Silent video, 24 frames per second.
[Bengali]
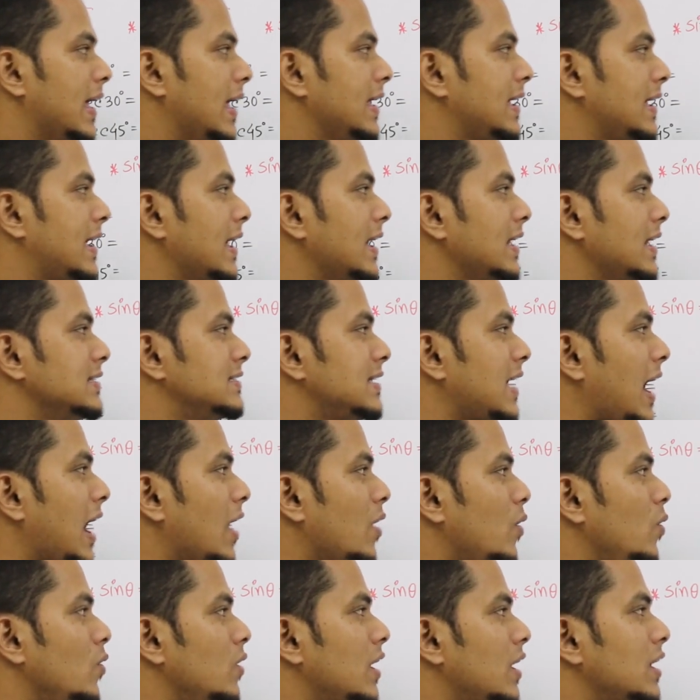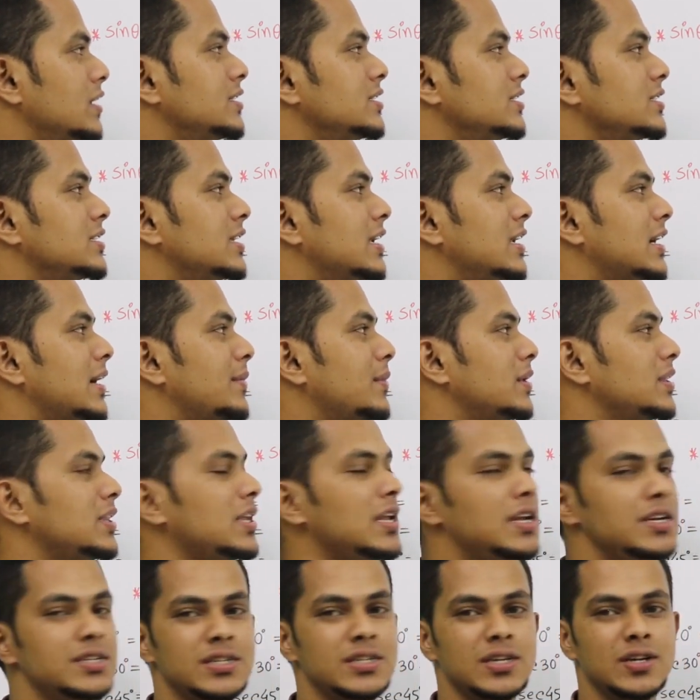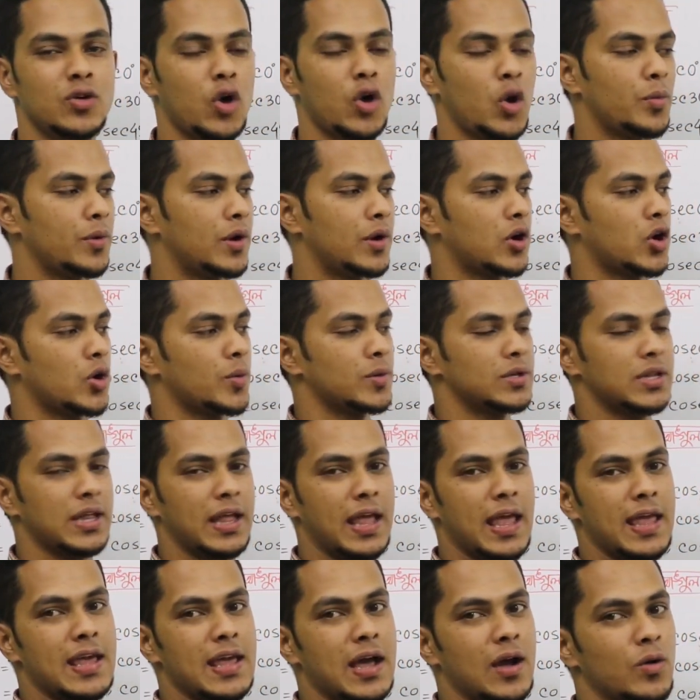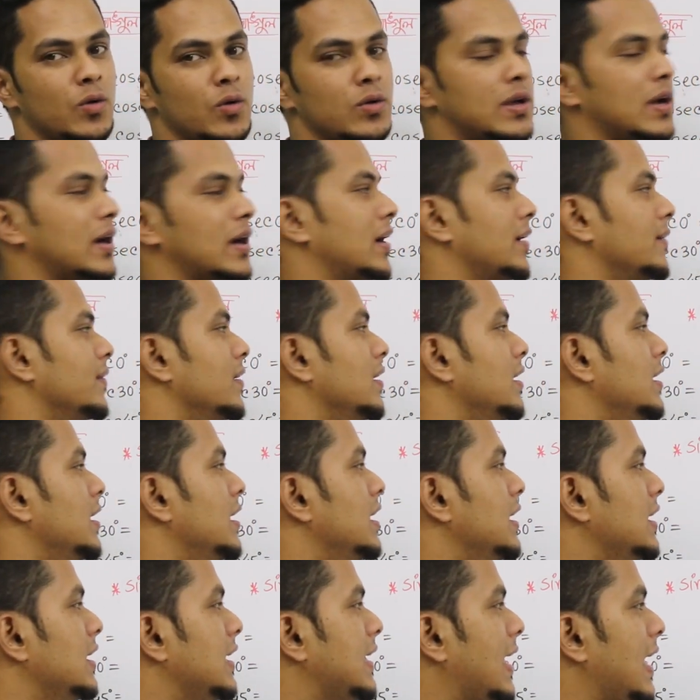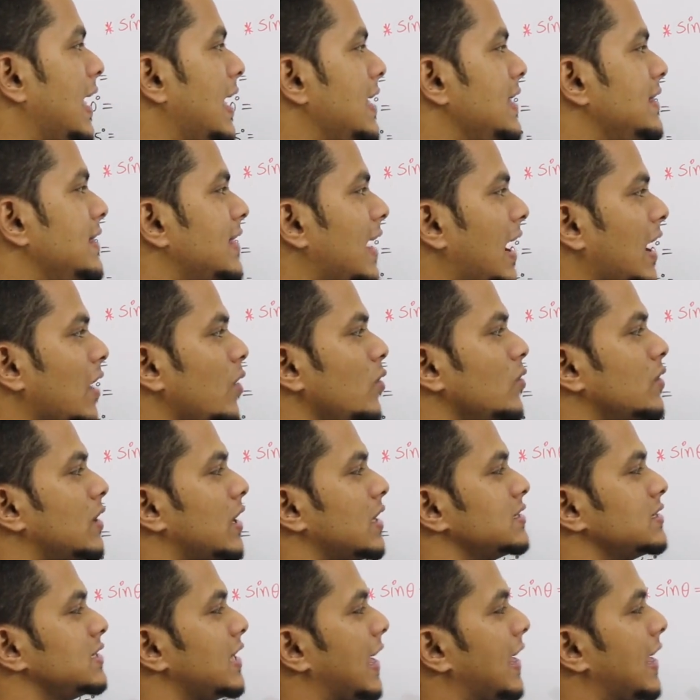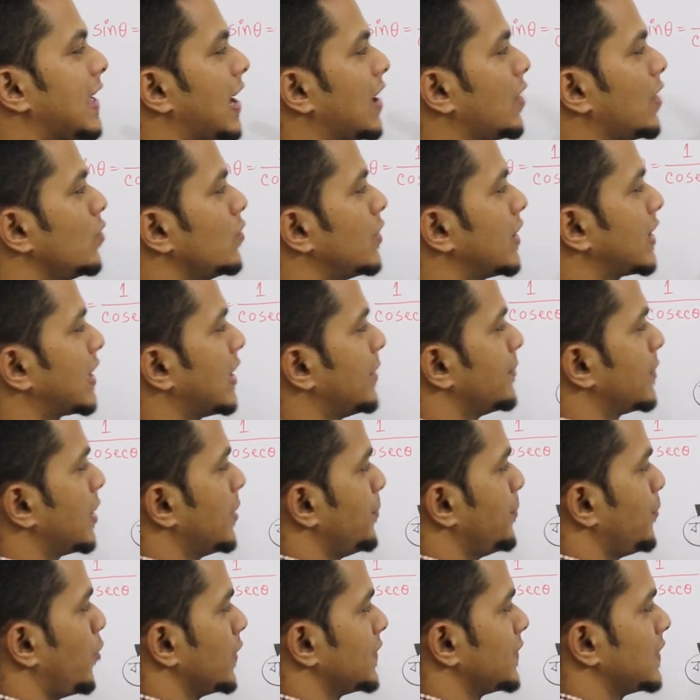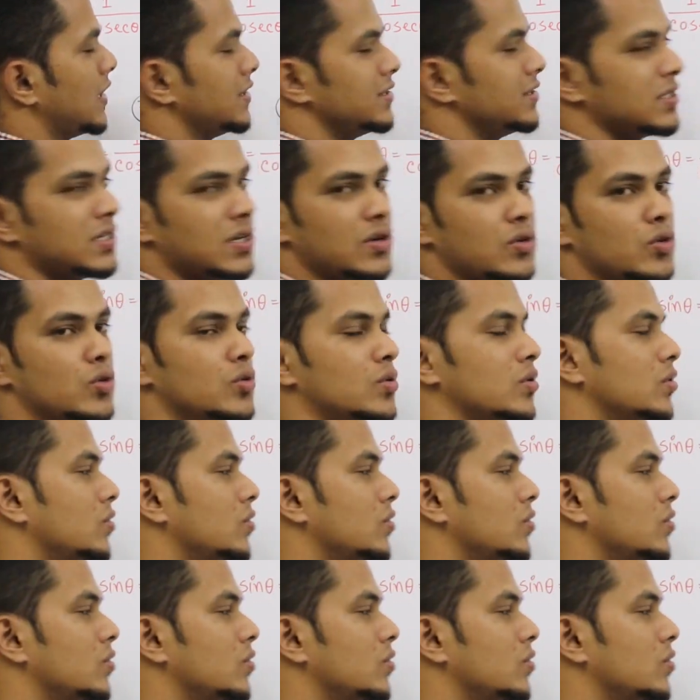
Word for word: এইখানে যে আঙ্গুলটা আছে সেটাকে আমরা তিরিশ ডিগ্রি কল্পনা করবো অর্থাৎ এই আঙ্গুলটাকে এই যে আঙ্গুলটা আছে এই আঙ্গুলটাকে আমরা পঁয়তাল্লিশ ডিগ্রি